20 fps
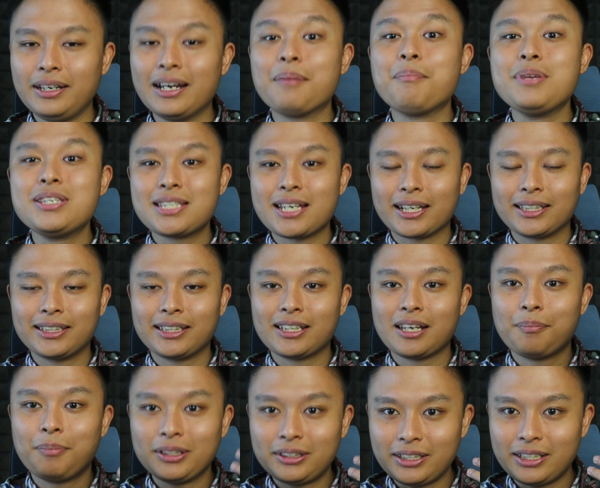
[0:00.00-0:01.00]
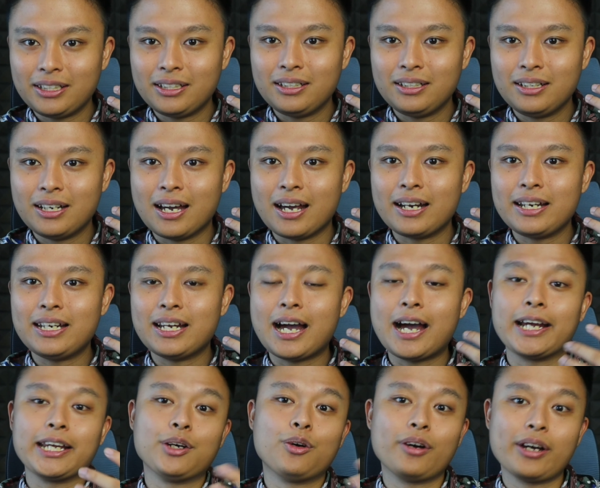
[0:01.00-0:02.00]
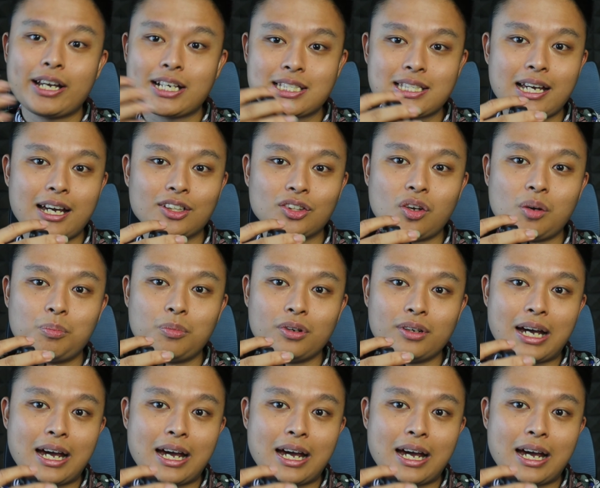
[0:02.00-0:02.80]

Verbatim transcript: yang bisa kita dapetin dari iOS ataupun